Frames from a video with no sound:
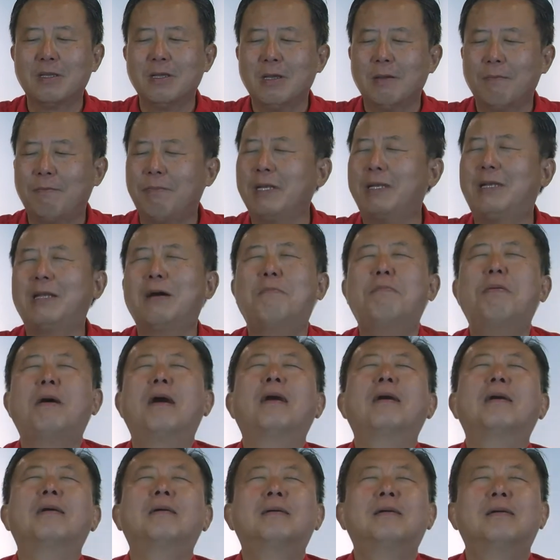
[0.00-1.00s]
Beda
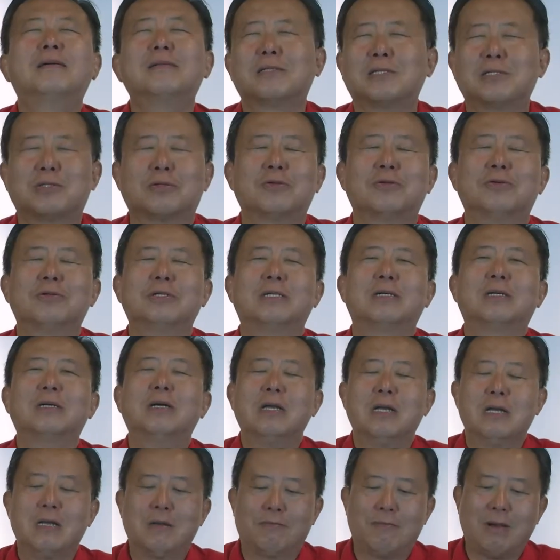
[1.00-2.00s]
banget gitu loh ya.
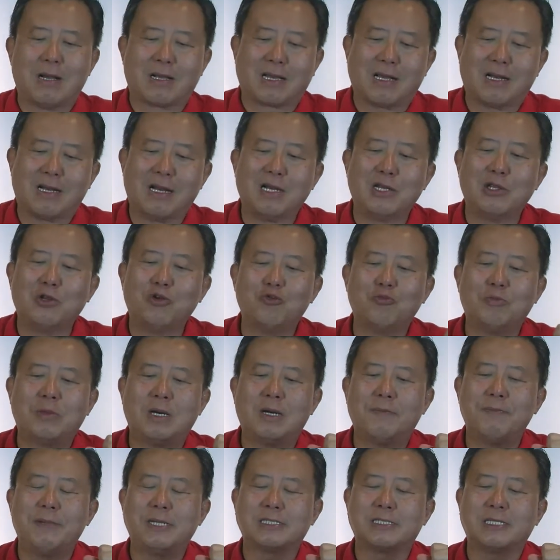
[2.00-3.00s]
Makanan di
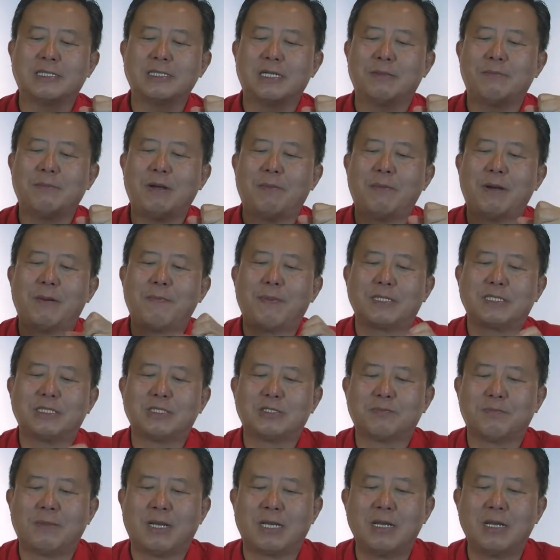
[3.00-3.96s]
rumah biasanya mama pasti